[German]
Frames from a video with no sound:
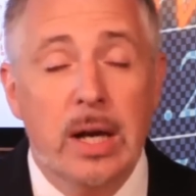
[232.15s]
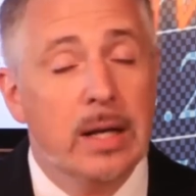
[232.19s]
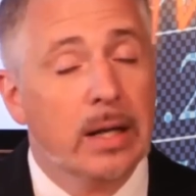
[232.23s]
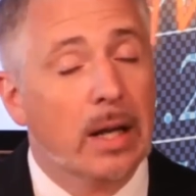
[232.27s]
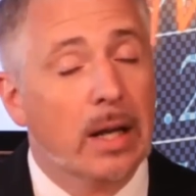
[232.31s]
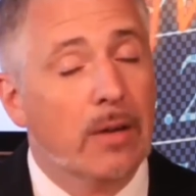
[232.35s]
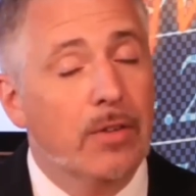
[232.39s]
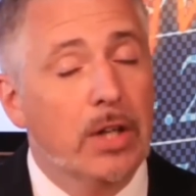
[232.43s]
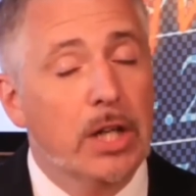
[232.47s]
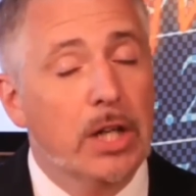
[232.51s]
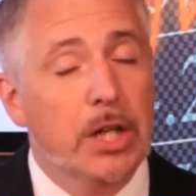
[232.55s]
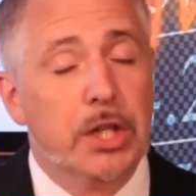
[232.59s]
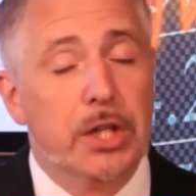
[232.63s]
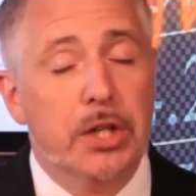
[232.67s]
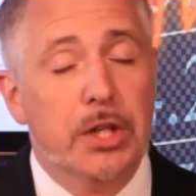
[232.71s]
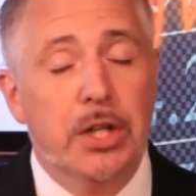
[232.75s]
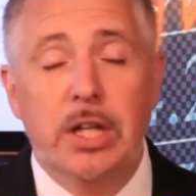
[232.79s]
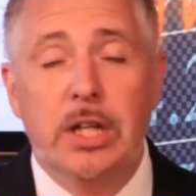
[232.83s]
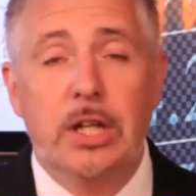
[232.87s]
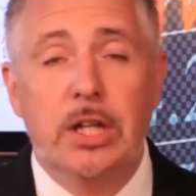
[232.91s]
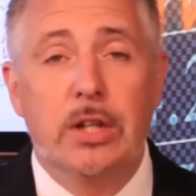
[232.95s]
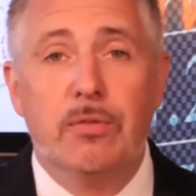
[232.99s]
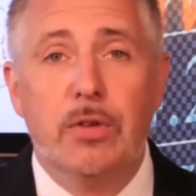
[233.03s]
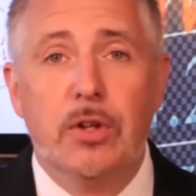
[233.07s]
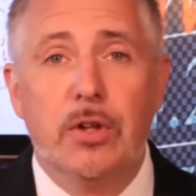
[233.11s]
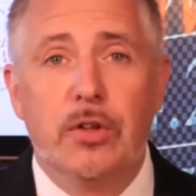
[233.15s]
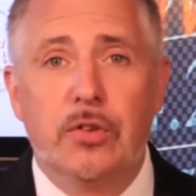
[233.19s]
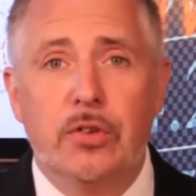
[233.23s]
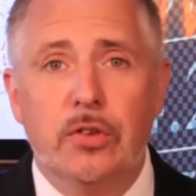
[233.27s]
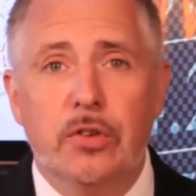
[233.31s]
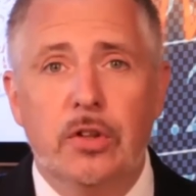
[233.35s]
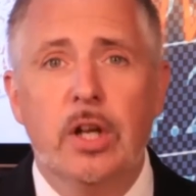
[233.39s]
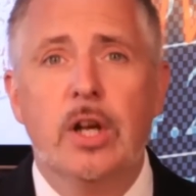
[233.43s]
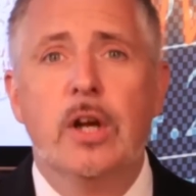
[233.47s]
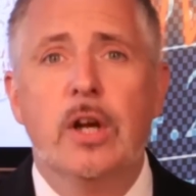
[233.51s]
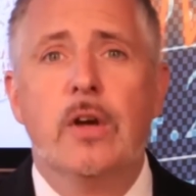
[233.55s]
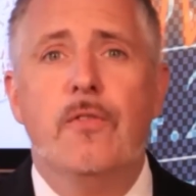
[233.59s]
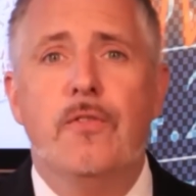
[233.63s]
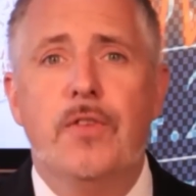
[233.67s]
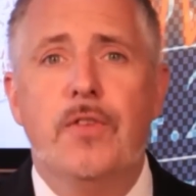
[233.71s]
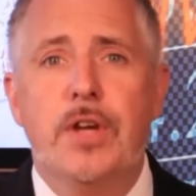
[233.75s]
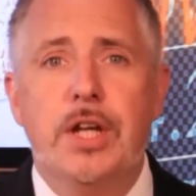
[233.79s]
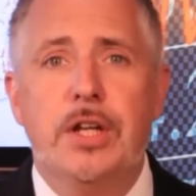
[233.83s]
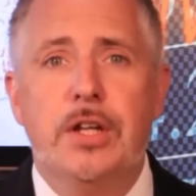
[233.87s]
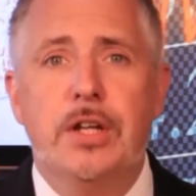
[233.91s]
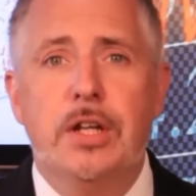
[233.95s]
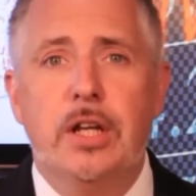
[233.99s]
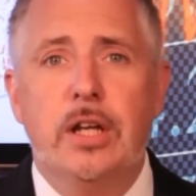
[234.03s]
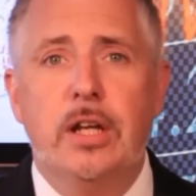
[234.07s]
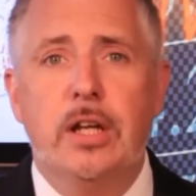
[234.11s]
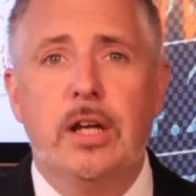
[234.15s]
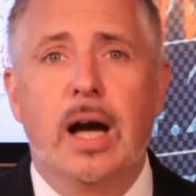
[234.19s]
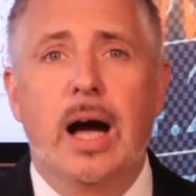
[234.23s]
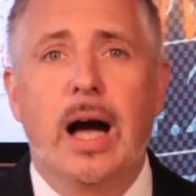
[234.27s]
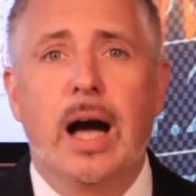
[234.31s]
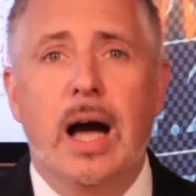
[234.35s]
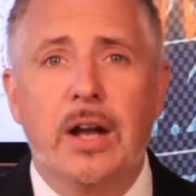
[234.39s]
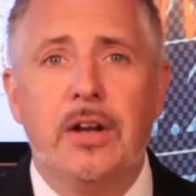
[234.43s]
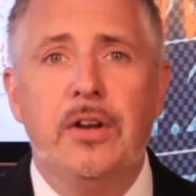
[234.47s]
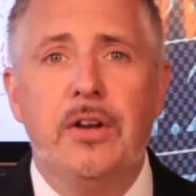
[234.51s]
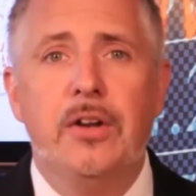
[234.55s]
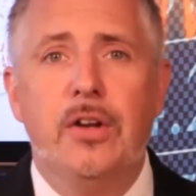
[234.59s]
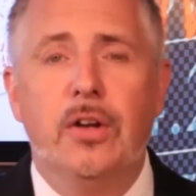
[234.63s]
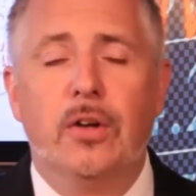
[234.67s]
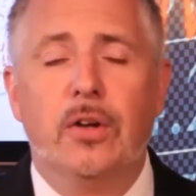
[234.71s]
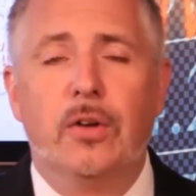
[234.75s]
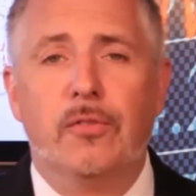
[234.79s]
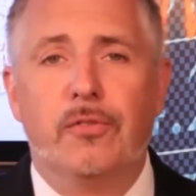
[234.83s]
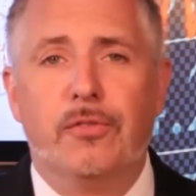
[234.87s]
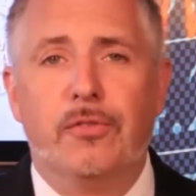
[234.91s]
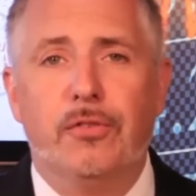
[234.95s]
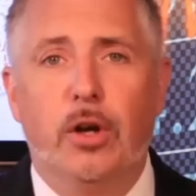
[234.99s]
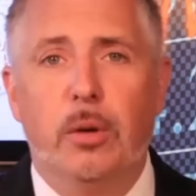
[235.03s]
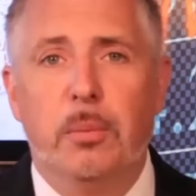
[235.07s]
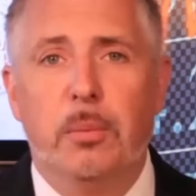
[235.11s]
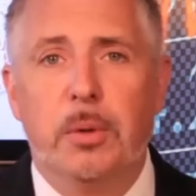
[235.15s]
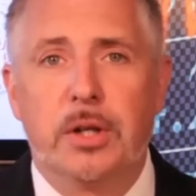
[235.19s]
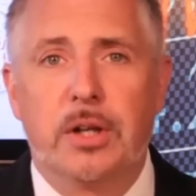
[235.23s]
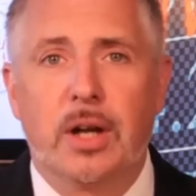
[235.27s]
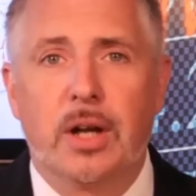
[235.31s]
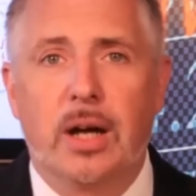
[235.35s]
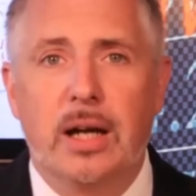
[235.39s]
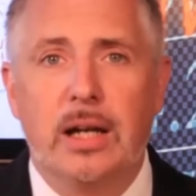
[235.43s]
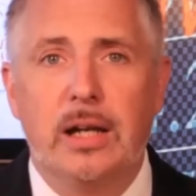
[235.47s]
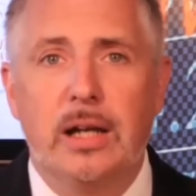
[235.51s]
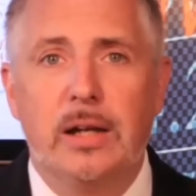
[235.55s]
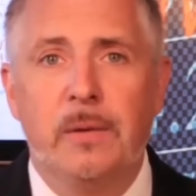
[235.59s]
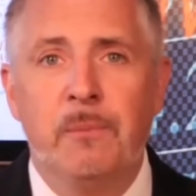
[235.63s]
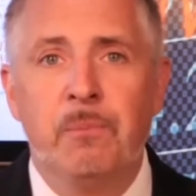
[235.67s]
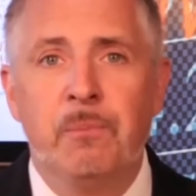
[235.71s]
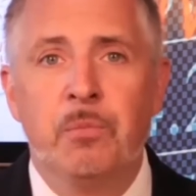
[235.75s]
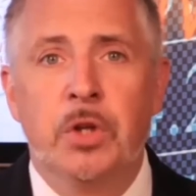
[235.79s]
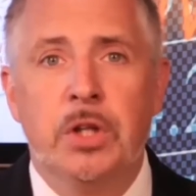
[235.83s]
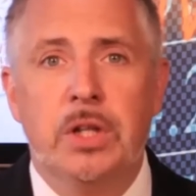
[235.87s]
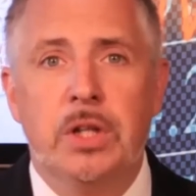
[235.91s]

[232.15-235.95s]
Da will ich nicht wissen, wie die anderen Firmenteile,